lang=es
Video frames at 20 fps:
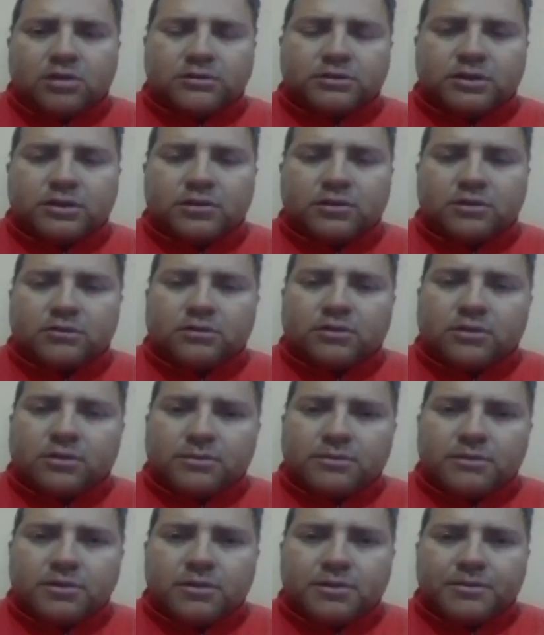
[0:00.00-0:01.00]
te, lo, te lo
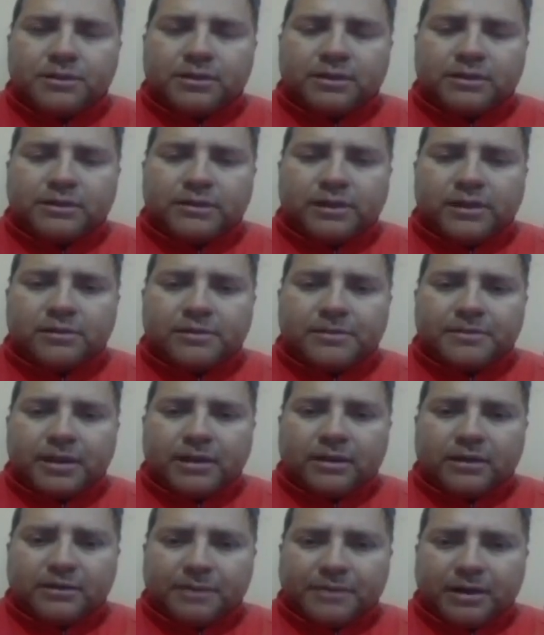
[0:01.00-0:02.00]
envío por interno
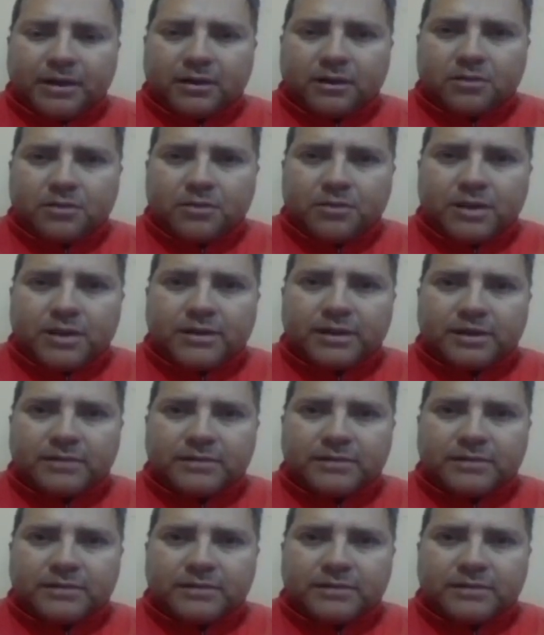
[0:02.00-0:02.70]
para, para que lo puedan